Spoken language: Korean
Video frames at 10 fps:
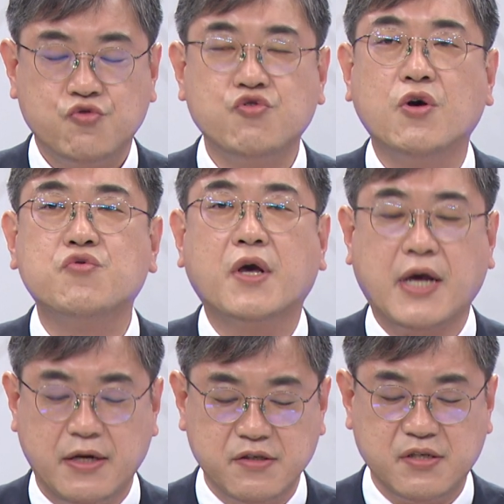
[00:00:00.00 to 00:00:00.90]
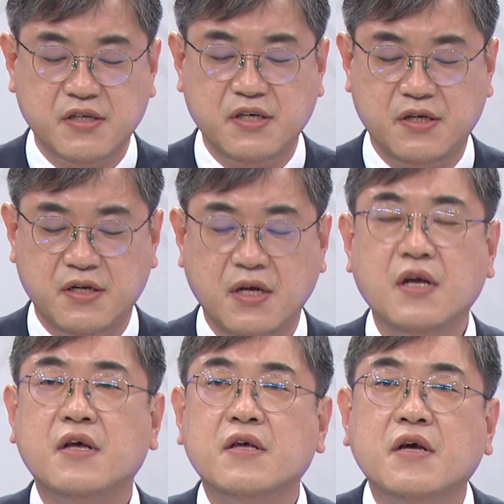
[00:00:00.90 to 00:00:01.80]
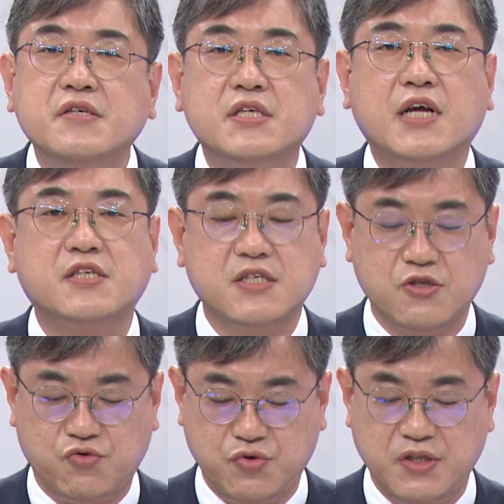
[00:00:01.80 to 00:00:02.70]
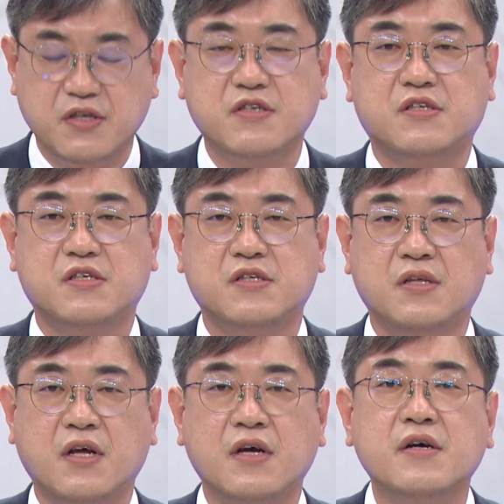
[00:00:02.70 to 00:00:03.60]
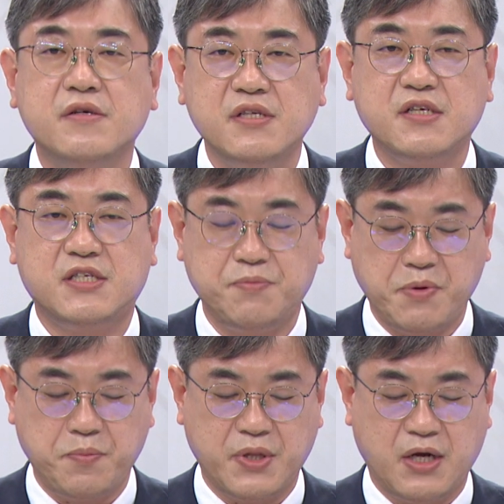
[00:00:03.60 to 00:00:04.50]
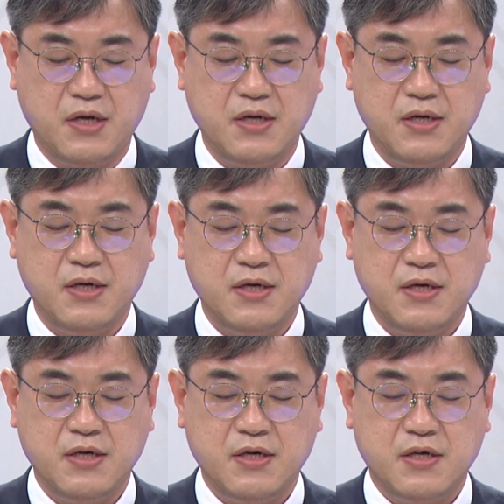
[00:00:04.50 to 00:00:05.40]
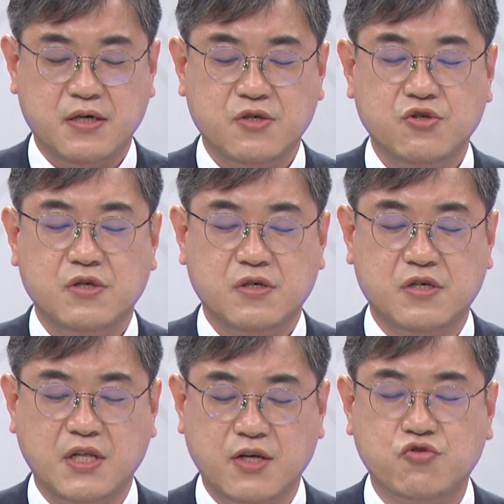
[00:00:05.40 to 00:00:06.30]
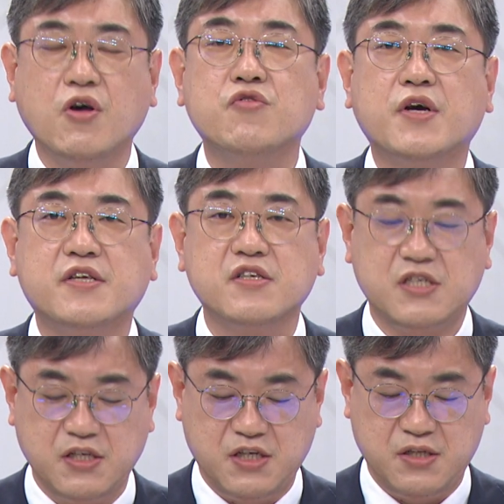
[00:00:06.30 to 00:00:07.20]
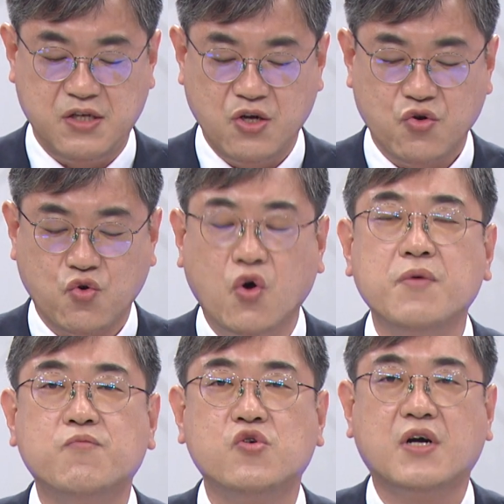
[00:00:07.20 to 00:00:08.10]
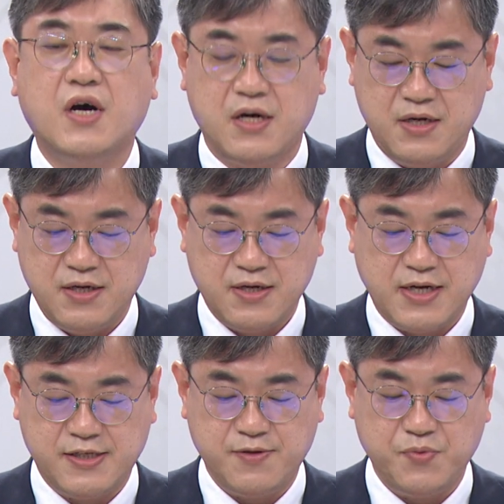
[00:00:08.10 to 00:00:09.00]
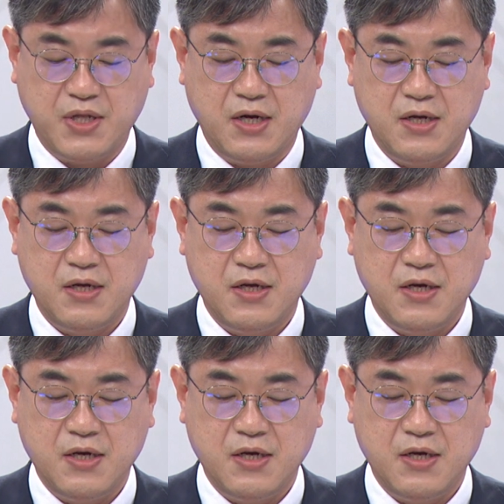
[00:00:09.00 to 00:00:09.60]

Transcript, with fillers: 수영구의 가능성을 현실화시킬 수 있는 것은 리더십입니다. 그러나 수영구의 정치는 고인물과 같습니다.